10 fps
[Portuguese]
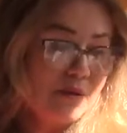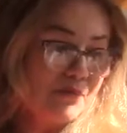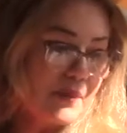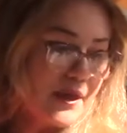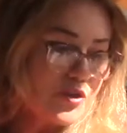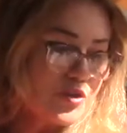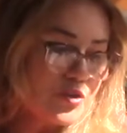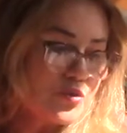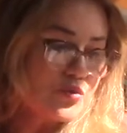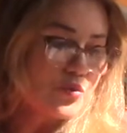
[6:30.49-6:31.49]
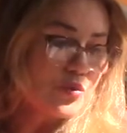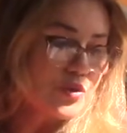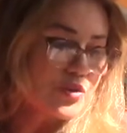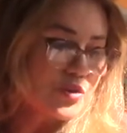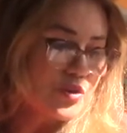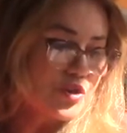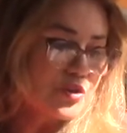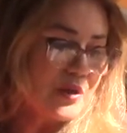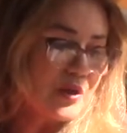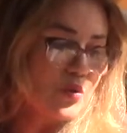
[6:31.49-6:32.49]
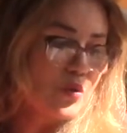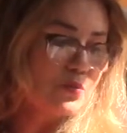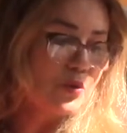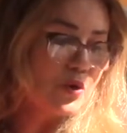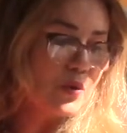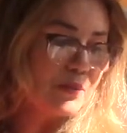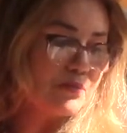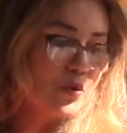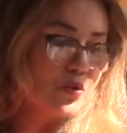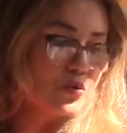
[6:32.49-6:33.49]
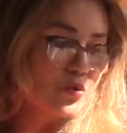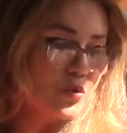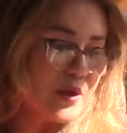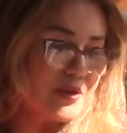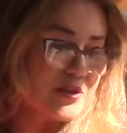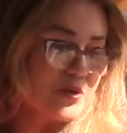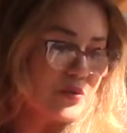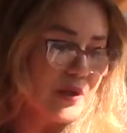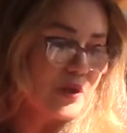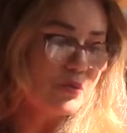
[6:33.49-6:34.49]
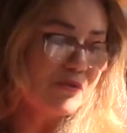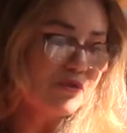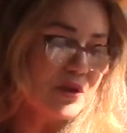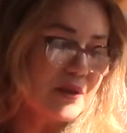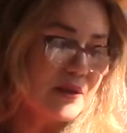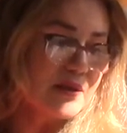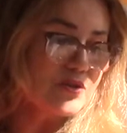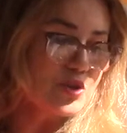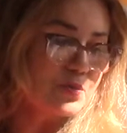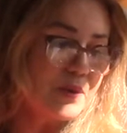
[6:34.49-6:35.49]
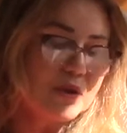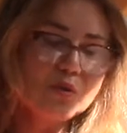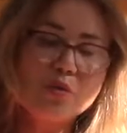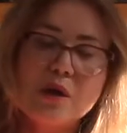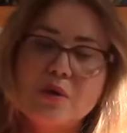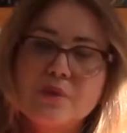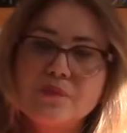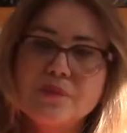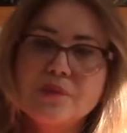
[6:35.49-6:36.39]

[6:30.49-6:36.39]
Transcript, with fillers: Mas Jesus instalou pouco a pouco no coração dele uma fortaleza espiritual,